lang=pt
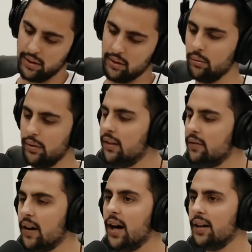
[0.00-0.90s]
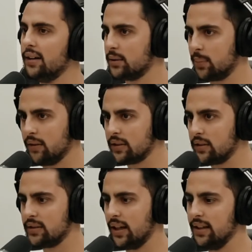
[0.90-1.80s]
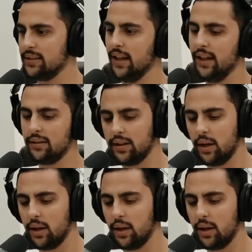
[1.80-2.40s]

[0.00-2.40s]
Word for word: incluir várias provas sociais dentro